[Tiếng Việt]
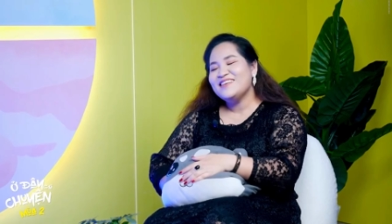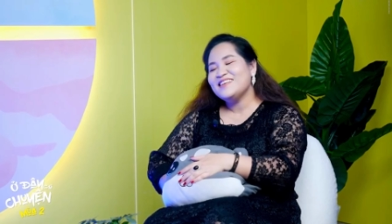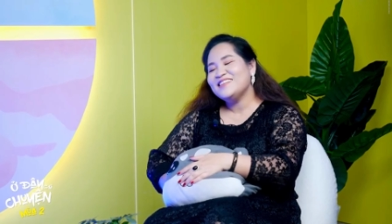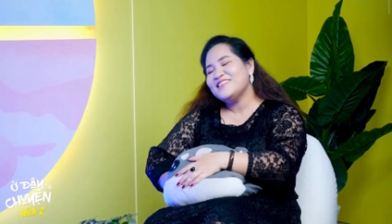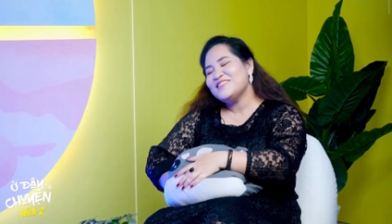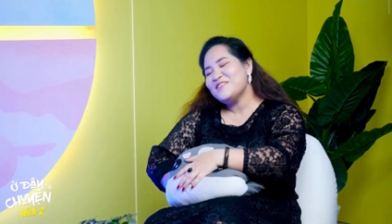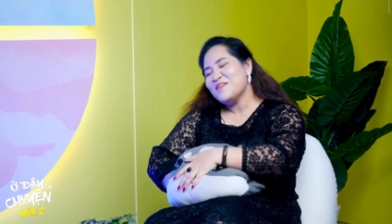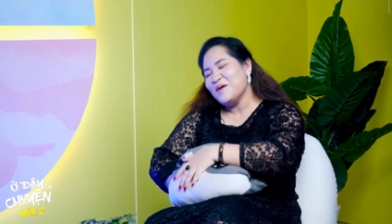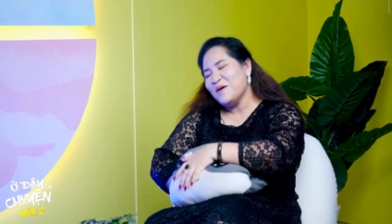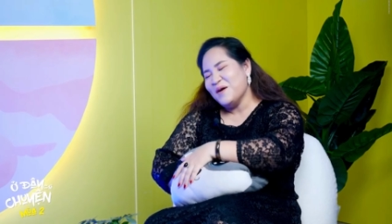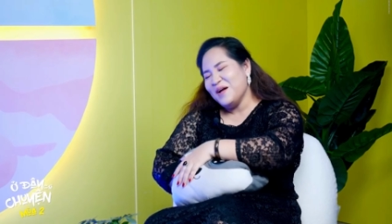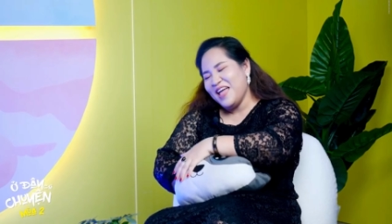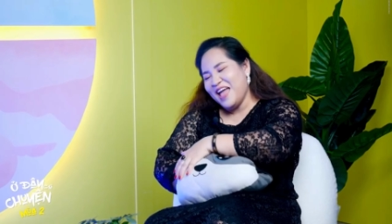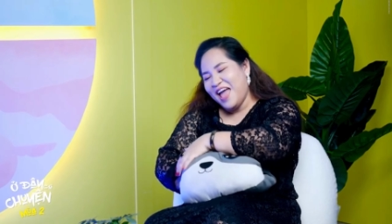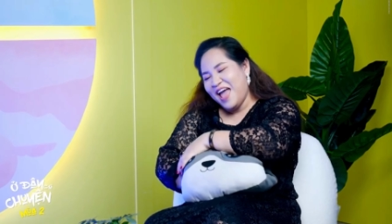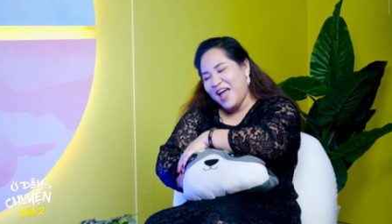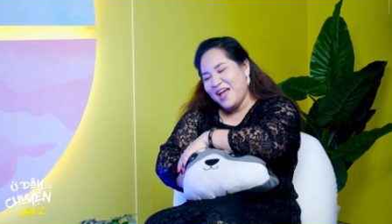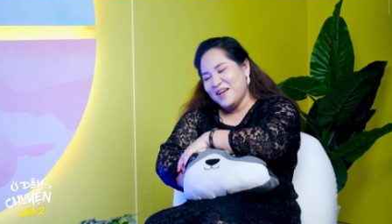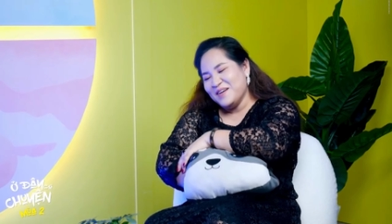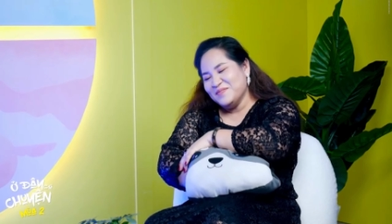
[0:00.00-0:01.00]
Chị xin lỗi.
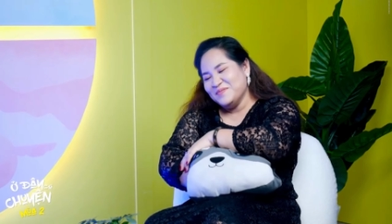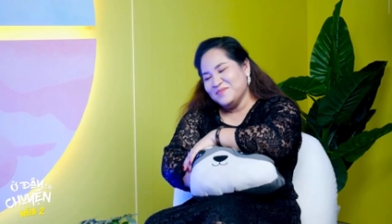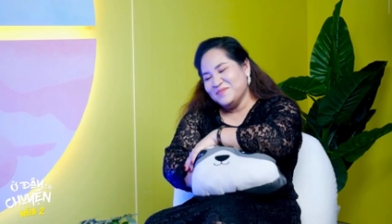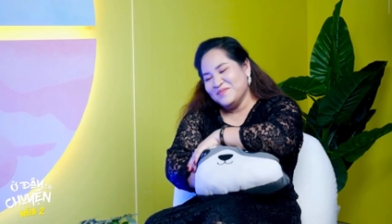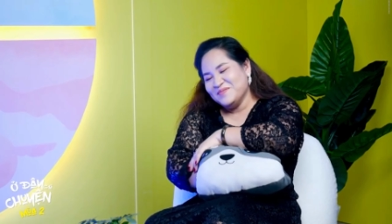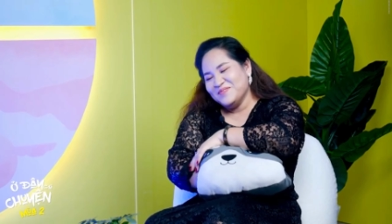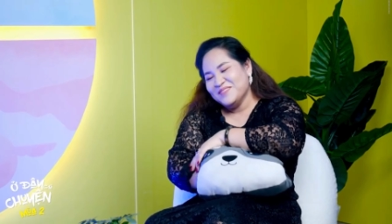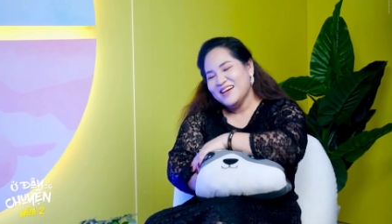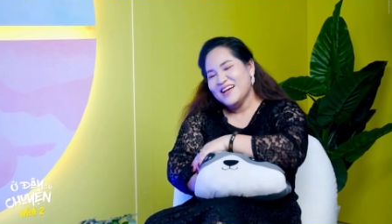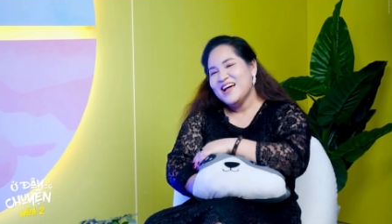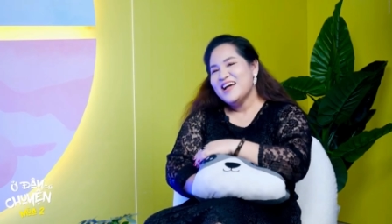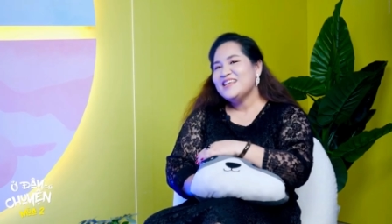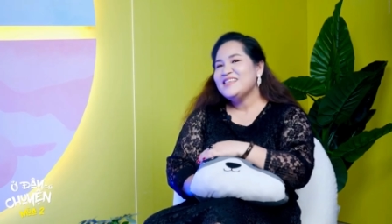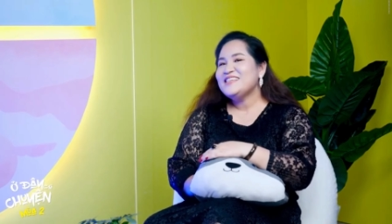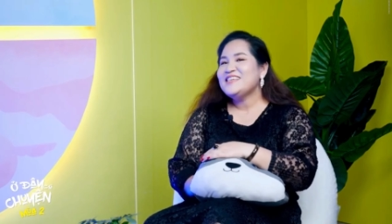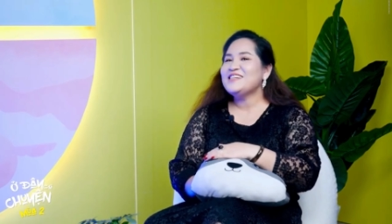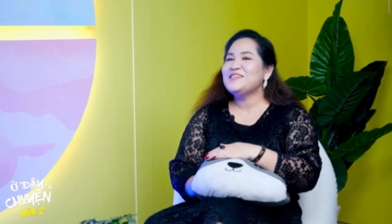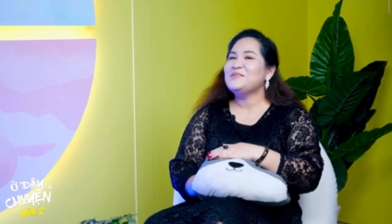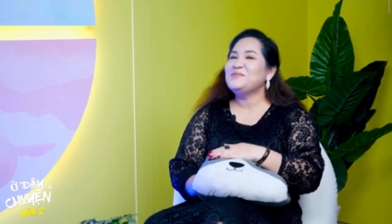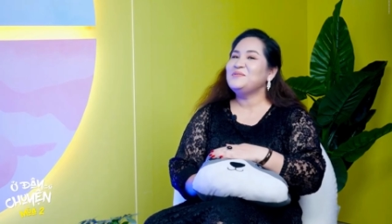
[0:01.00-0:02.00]

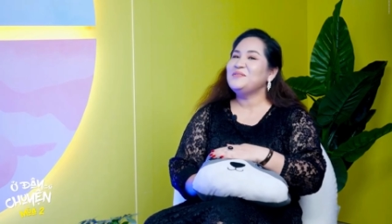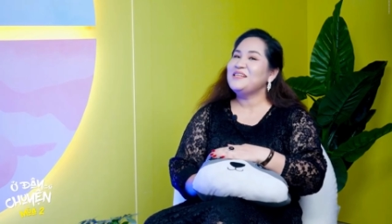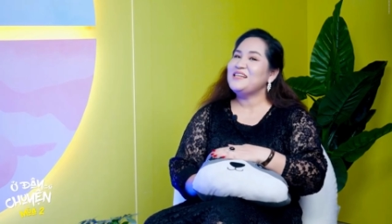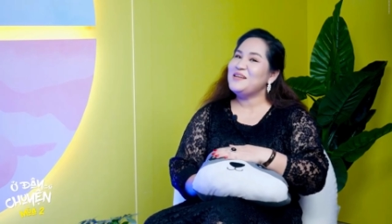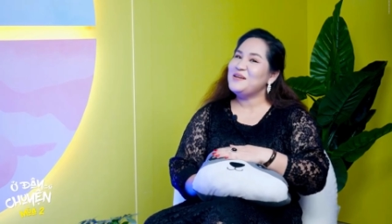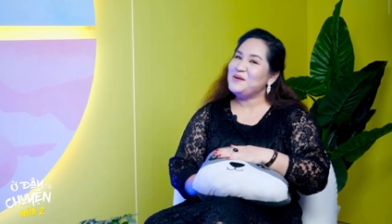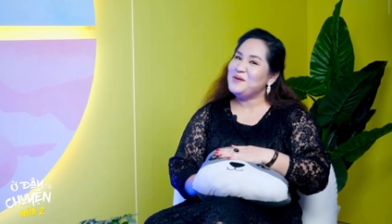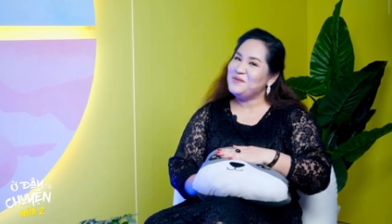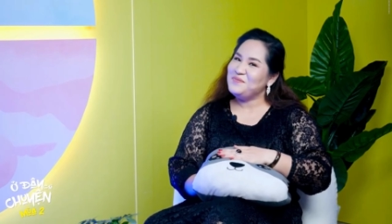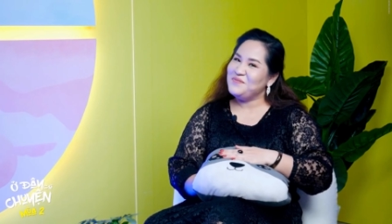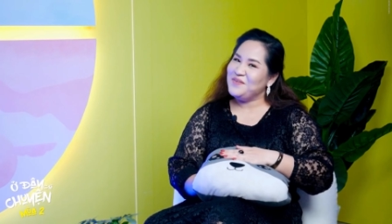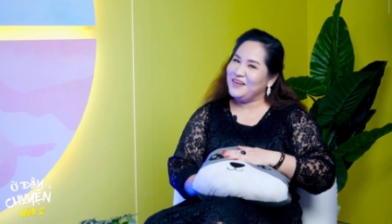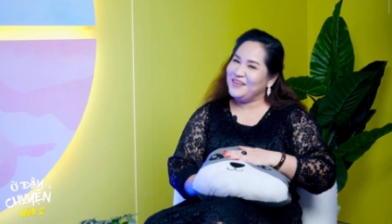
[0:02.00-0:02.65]
Chị cũng xin lỗi